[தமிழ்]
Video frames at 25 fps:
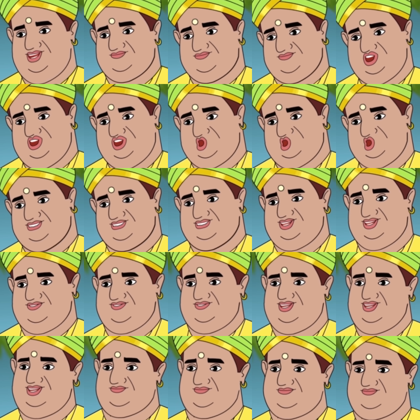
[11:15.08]
என்ன
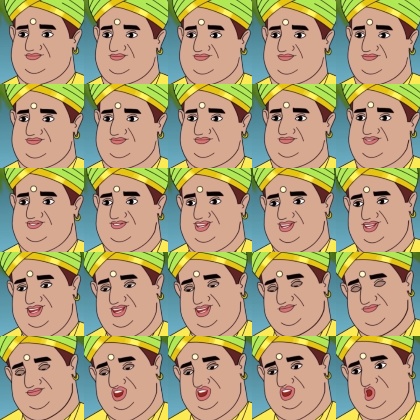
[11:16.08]
வைத்தியரே நீங்க
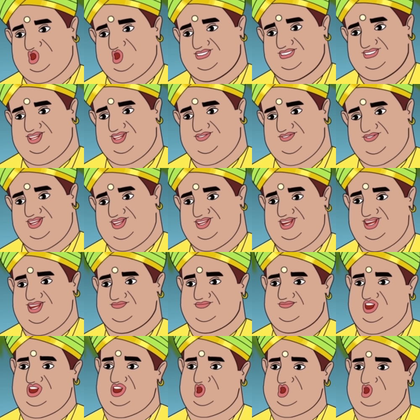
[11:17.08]
எனக்கு இவ்வளோ பெரிய
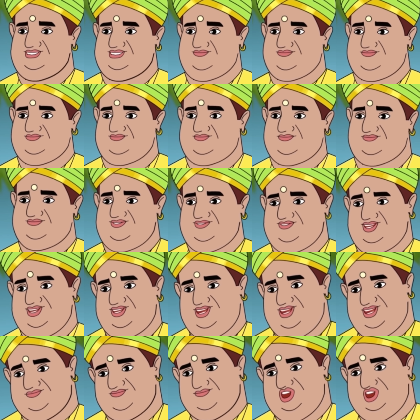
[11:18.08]
சோதனையா வச்சுட்டீங்க
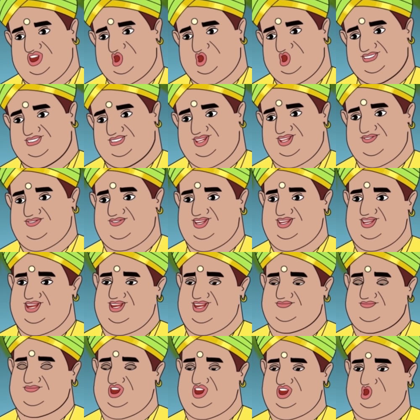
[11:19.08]
என் வண்டிக்காரன் அவ்வளோ
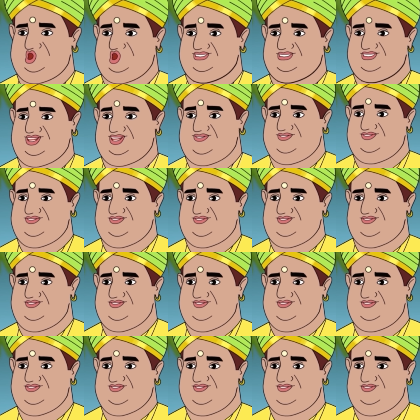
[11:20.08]
சீக்கிரமா வருவானான்னு